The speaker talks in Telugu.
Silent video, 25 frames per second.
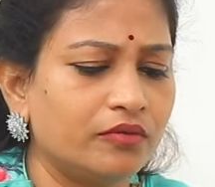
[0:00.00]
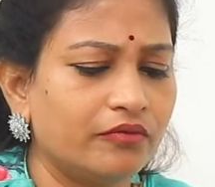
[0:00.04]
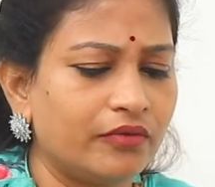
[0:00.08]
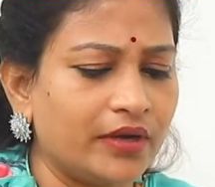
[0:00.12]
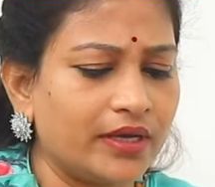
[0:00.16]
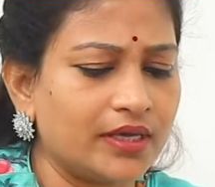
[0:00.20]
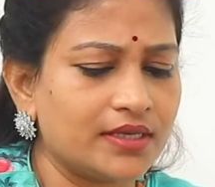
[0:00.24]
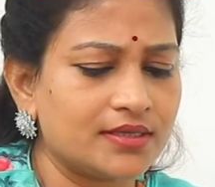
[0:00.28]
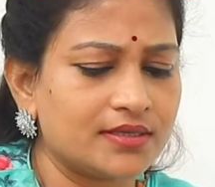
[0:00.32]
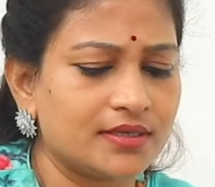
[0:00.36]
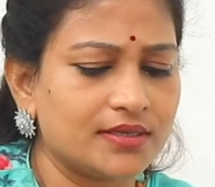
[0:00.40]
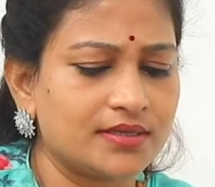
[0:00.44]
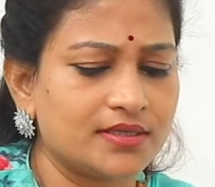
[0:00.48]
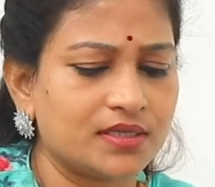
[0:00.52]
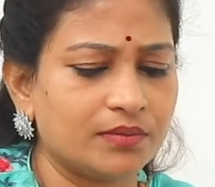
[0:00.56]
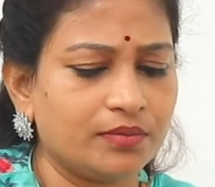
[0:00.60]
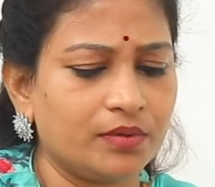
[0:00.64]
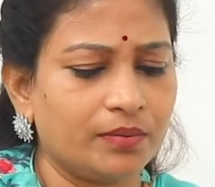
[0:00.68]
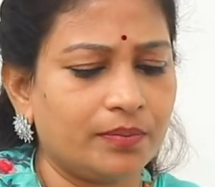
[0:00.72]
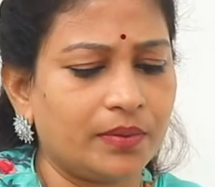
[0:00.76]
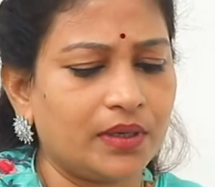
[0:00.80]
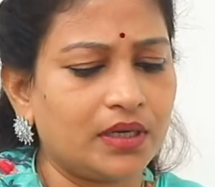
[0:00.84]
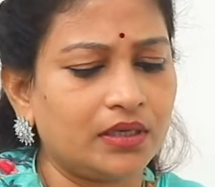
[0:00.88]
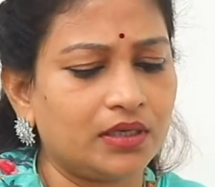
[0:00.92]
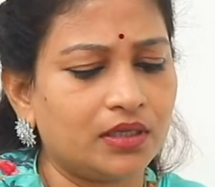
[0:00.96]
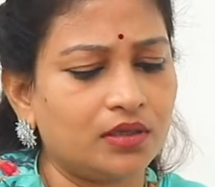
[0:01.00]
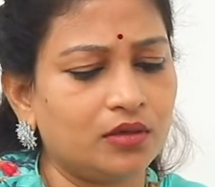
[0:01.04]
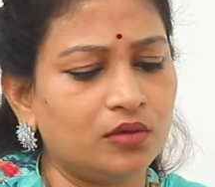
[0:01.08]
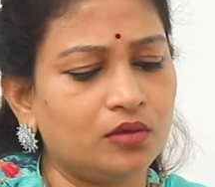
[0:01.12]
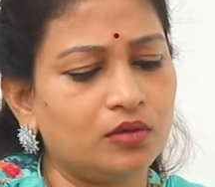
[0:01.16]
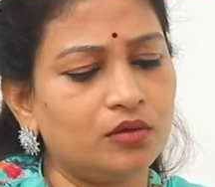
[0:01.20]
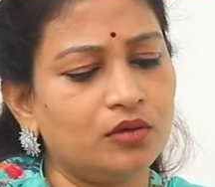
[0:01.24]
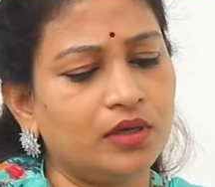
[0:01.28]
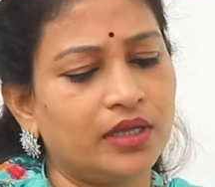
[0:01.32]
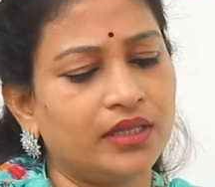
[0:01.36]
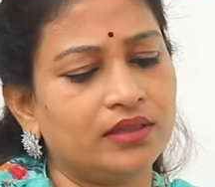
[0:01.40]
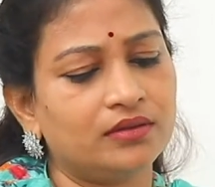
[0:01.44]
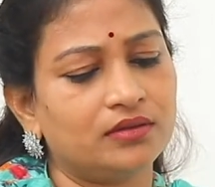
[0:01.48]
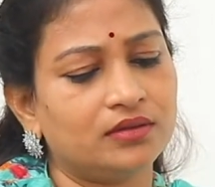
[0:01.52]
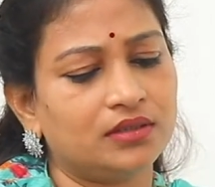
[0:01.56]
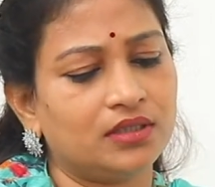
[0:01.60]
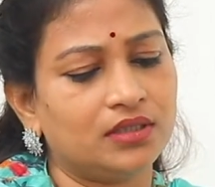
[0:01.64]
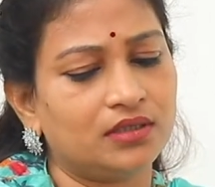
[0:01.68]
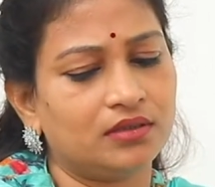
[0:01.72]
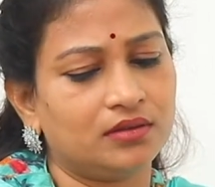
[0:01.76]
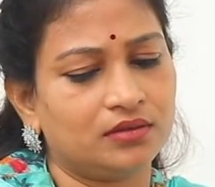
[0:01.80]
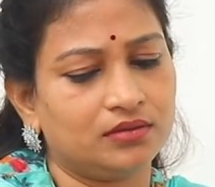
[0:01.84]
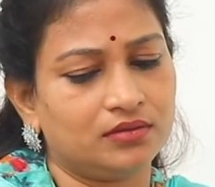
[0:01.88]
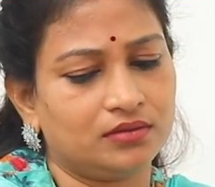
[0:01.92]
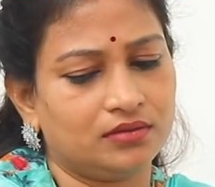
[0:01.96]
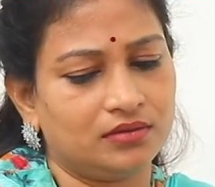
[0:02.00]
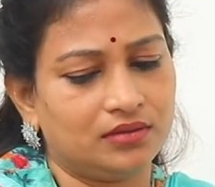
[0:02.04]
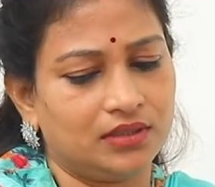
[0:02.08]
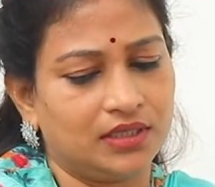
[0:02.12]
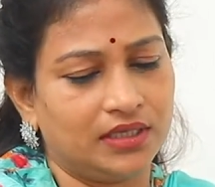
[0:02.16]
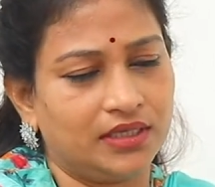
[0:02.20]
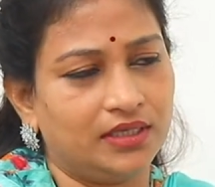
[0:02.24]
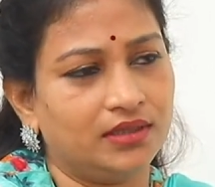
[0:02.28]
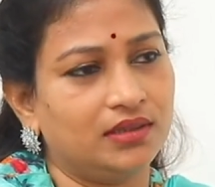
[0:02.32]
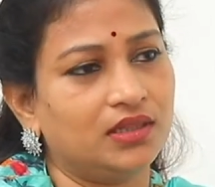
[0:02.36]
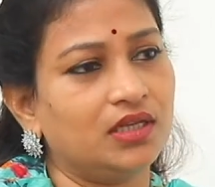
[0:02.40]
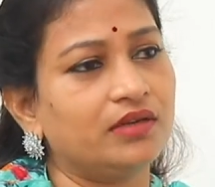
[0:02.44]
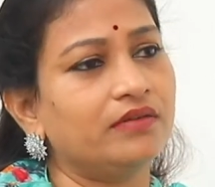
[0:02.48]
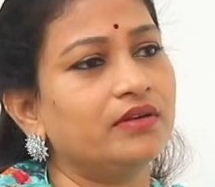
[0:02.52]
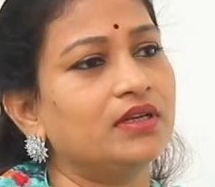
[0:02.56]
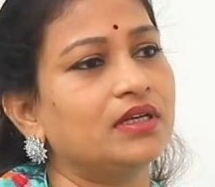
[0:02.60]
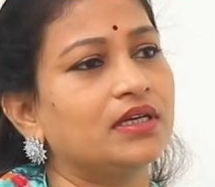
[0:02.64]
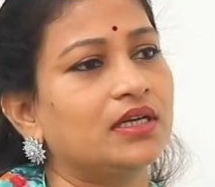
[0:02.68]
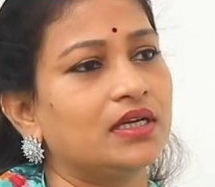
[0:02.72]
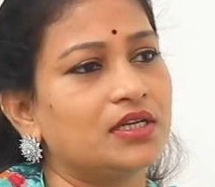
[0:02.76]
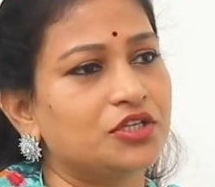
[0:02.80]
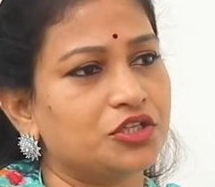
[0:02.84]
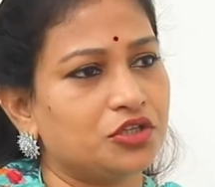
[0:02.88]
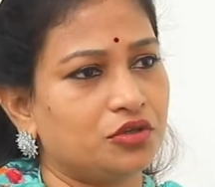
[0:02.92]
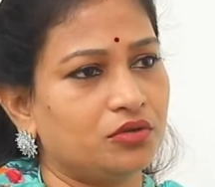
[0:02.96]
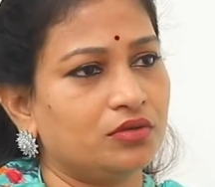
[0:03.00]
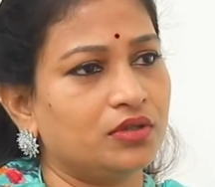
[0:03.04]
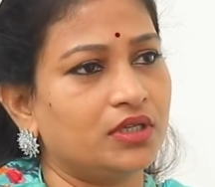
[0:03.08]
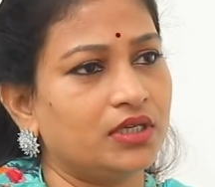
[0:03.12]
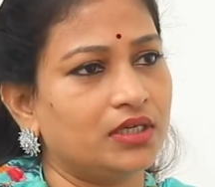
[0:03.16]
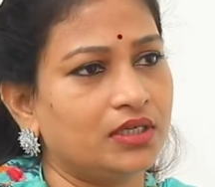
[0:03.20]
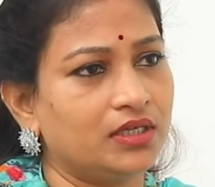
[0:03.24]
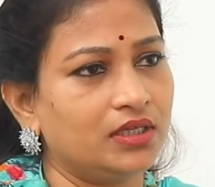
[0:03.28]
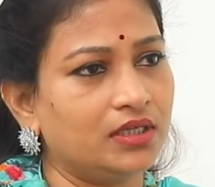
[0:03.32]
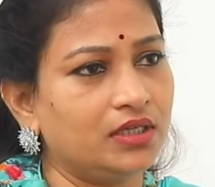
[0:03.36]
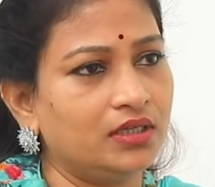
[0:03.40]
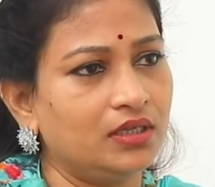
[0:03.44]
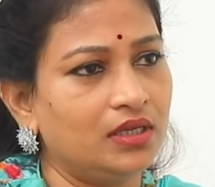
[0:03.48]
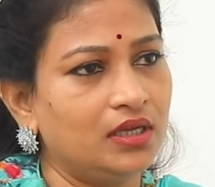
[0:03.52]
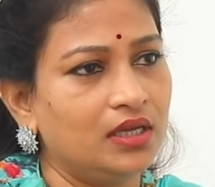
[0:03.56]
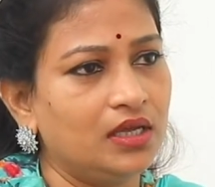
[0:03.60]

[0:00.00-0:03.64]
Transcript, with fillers: వైఎస్ఆర్సీపీ పార్టీలో ఎంత దరిద్రమైన కల్చర్ ఉందంటే